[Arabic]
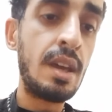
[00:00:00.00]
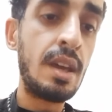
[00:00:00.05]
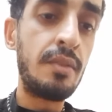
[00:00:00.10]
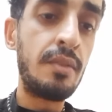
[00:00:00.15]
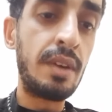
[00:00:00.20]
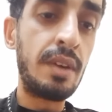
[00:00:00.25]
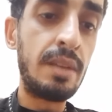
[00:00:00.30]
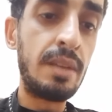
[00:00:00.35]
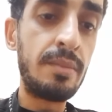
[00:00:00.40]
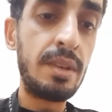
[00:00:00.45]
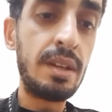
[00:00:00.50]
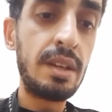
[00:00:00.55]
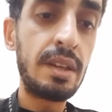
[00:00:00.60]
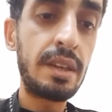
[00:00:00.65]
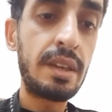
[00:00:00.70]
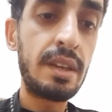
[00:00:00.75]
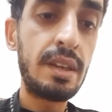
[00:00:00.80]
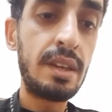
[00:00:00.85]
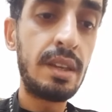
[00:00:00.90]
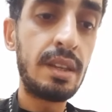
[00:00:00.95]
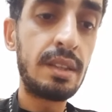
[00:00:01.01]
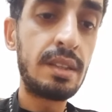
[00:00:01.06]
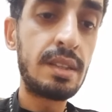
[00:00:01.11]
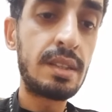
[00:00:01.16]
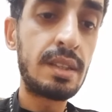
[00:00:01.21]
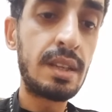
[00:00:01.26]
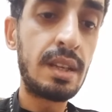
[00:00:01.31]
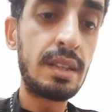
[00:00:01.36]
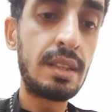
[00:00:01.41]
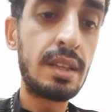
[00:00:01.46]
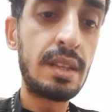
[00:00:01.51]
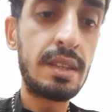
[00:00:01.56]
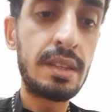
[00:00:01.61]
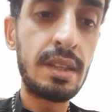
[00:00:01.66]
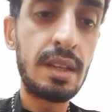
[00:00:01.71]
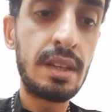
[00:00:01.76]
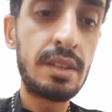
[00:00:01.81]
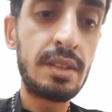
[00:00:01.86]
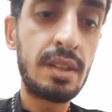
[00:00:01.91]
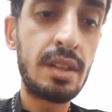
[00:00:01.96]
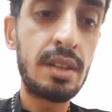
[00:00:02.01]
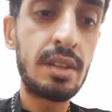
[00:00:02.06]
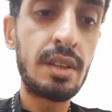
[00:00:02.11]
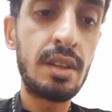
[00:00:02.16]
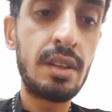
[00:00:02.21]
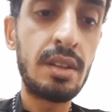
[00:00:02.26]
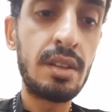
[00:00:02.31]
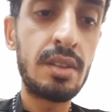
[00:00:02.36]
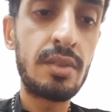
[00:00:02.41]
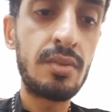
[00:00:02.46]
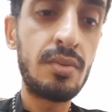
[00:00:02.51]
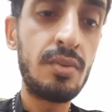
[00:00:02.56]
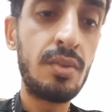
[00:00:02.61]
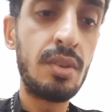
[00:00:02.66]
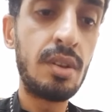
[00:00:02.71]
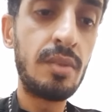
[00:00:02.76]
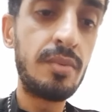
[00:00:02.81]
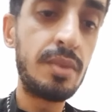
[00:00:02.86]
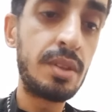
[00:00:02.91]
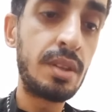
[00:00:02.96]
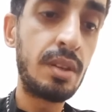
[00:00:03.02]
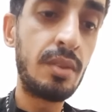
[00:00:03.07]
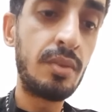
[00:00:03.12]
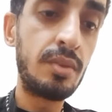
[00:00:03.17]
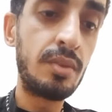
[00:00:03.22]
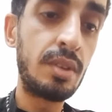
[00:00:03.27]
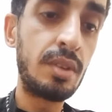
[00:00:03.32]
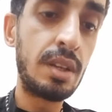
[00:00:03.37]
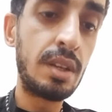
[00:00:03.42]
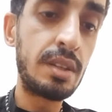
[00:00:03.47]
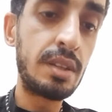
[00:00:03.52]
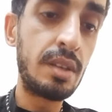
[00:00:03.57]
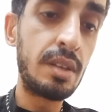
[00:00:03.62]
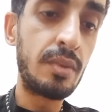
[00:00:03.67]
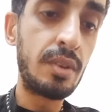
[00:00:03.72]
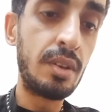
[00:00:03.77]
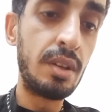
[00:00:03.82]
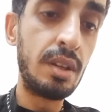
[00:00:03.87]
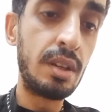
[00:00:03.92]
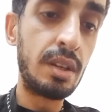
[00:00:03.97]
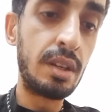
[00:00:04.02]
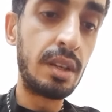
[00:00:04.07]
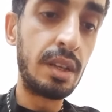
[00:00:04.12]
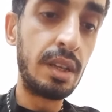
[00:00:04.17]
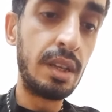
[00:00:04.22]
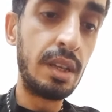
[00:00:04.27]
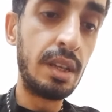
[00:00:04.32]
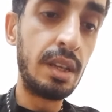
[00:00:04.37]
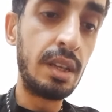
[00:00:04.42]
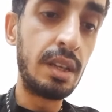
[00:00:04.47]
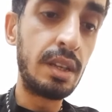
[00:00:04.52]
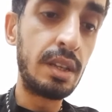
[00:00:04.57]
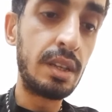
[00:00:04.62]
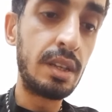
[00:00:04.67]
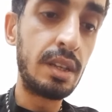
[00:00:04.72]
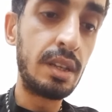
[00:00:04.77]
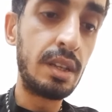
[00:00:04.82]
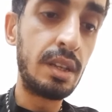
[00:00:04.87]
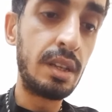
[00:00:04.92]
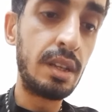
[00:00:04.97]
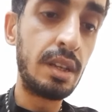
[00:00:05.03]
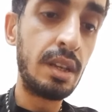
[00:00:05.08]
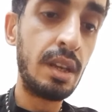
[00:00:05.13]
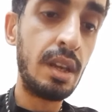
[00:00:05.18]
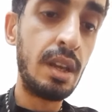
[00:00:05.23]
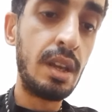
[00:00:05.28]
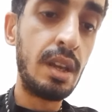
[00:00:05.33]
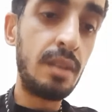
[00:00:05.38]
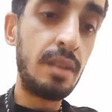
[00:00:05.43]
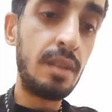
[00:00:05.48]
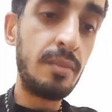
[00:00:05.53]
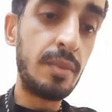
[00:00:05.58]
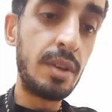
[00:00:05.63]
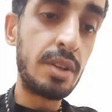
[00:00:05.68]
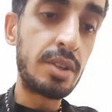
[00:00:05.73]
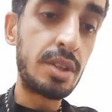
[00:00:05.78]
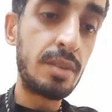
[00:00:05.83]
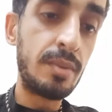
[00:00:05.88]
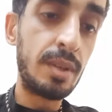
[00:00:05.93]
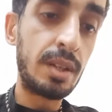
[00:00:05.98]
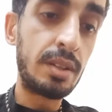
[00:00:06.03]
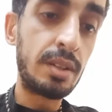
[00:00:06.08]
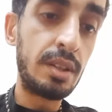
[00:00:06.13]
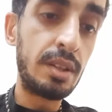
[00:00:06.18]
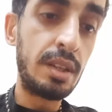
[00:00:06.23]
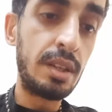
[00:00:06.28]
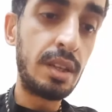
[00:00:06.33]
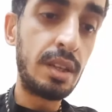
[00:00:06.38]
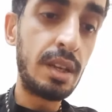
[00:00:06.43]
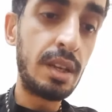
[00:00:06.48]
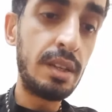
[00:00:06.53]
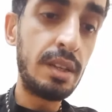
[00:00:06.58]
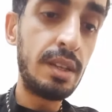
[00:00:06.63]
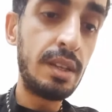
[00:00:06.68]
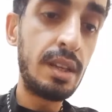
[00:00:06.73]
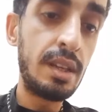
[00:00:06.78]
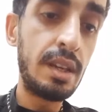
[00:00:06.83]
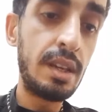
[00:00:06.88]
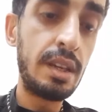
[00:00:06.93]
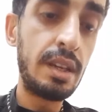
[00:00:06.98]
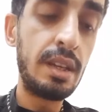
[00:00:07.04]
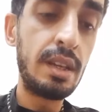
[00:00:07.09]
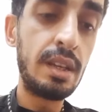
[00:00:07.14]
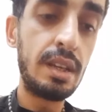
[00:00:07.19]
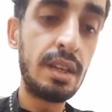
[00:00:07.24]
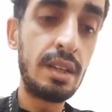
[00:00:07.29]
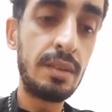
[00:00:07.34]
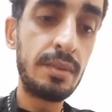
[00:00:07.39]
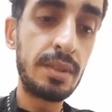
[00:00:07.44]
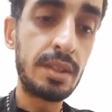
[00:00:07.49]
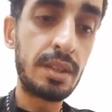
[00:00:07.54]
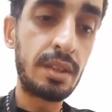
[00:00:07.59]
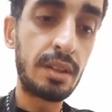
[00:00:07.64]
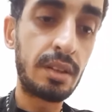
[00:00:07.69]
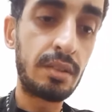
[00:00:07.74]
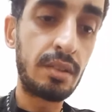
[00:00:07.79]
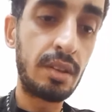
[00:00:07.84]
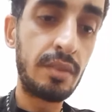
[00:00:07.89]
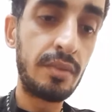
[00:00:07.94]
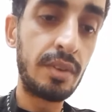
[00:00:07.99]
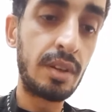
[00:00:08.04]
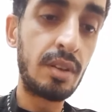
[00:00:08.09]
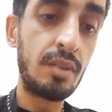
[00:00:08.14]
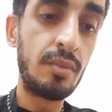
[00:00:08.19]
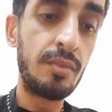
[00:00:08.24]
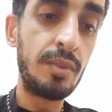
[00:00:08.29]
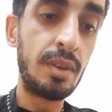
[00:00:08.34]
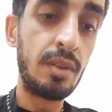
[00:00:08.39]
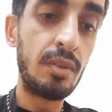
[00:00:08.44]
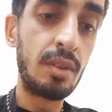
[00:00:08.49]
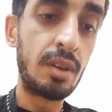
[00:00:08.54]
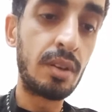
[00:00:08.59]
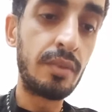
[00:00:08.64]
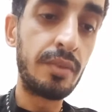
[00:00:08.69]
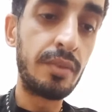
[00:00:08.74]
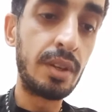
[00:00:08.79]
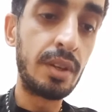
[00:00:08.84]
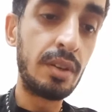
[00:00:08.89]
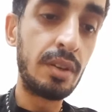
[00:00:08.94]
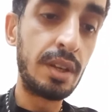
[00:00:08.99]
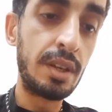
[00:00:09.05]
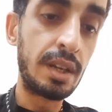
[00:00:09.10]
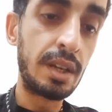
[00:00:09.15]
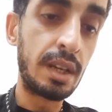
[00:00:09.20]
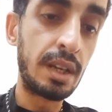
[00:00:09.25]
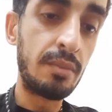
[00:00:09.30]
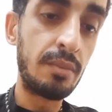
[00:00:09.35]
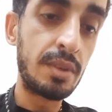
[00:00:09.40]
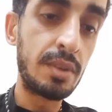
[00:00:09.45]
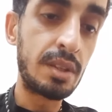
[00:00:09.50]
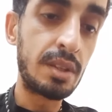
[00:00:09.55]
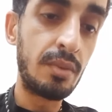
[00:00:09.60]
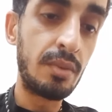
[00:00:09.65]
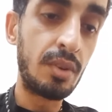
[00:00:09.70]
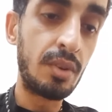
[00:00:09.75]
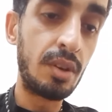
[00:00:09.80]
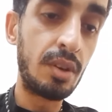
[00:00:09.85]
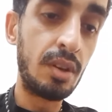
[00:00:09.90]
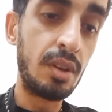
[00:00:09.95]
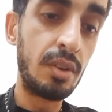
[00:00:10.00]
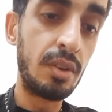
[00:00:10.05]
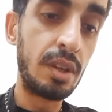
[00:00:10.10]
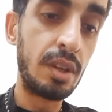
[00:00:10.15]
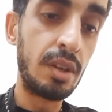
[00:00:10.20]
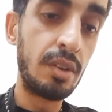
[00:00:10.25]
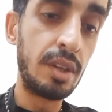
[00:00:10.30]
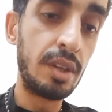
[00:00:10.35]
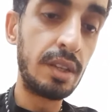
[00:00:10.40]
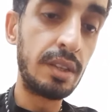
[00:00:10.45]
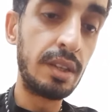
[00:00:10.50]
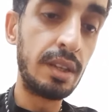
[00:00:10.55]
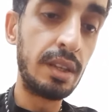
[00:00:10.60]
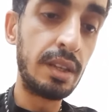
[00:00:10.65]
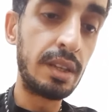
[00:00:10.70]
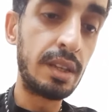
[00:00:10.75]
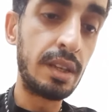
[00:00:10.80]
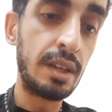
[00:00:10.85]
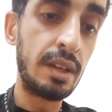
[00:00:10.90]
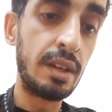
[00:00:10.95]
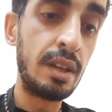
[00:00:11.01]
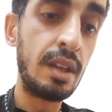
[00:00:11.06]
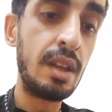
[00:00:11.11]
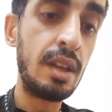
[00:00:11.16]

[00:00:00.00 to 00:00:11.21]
فلما كانت الساعة التاسعة صرخ يسوع بصوت عظيم قائلا إلهي إلهي لما شبقتني أي إلهي إلهي لما ستركتني فكم من الواقفين هناك لما سمعوا قالوا إنه ينادي إلي